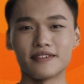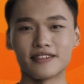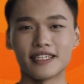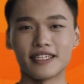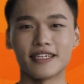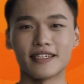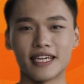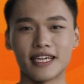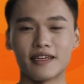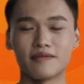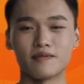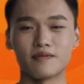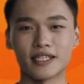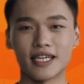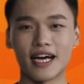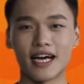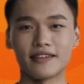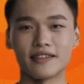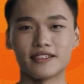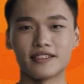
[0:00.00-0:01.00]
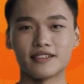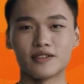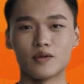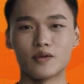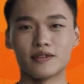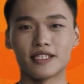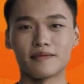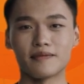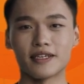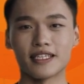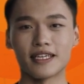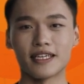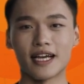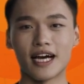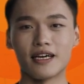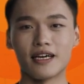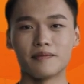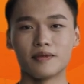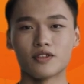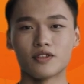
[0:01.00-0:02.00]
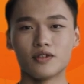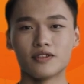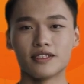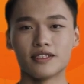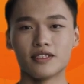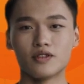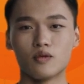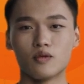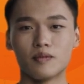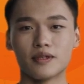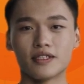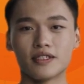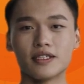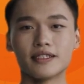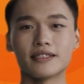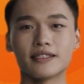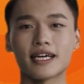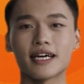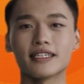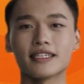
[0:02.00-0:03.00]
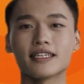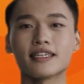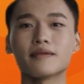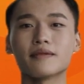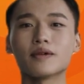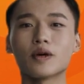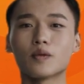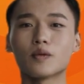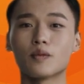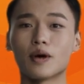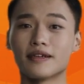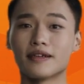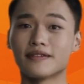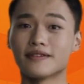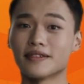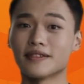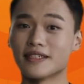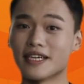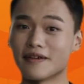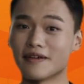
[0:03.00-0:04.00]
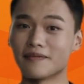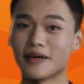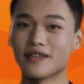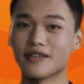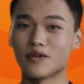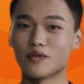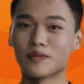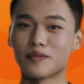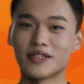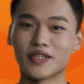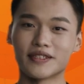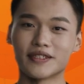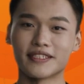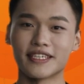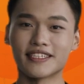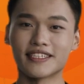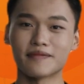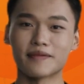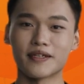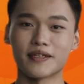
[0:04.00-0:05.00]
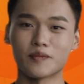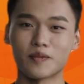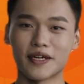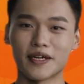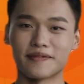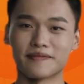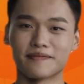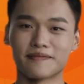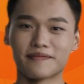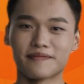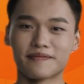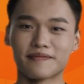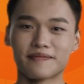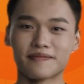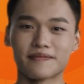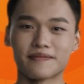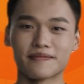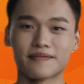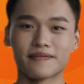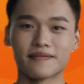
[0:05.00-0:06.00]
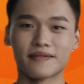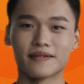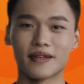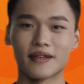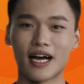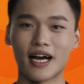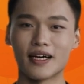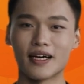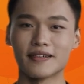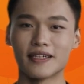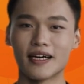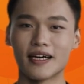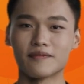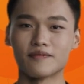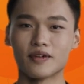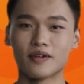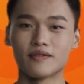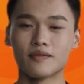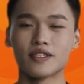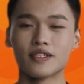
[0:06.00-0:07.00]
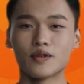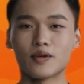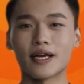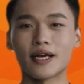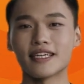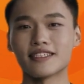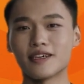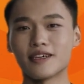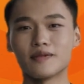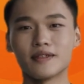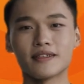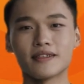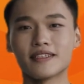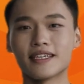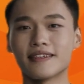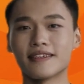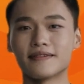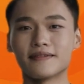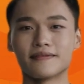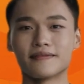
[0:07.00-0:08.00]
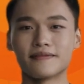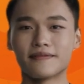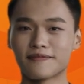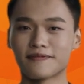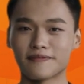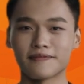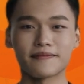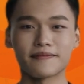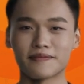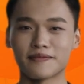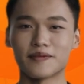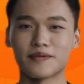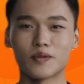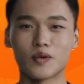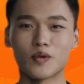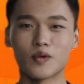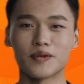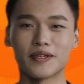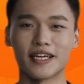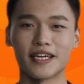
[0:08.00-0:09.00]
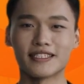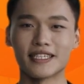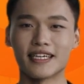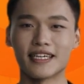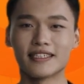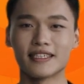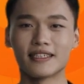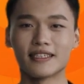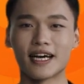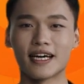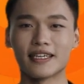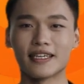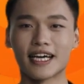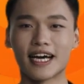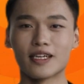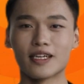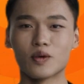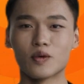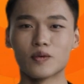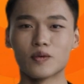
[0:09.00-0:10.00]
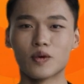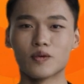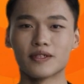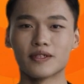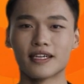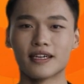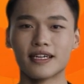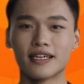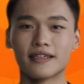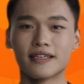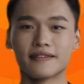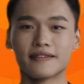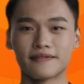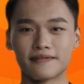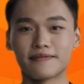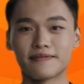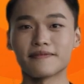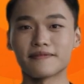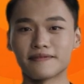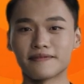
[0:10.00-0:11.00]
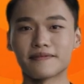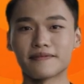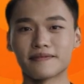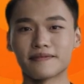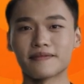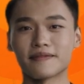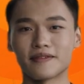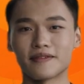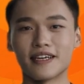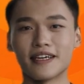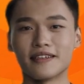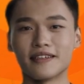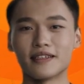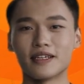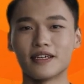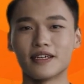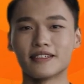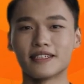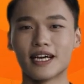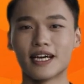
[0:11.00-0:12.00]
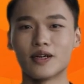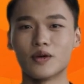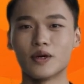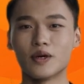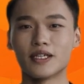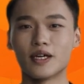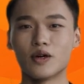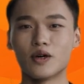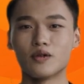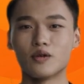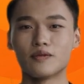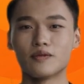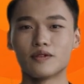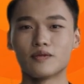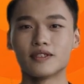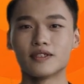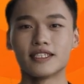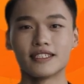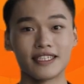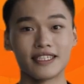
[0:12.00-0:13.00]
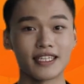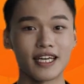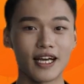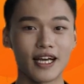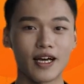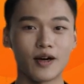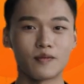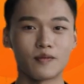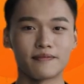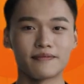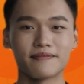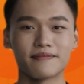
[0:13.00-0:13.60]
สี่แถมฟรีฮาร์ดดิสก์สองทีบี หากเป็นชุดสี่ตัวบันทึกได้ยี่สิบสองวันและแปดตัวบันทึกได้สิบเอ็ดวันห้าแถมฟรีไฟโซล่าเซลล์หนึ่งเซตหกได้สายสัญญาณแคทหกของ Interlink เจ็ดเดินสายร้อยท่อด้วย พี วี ซี สีขาว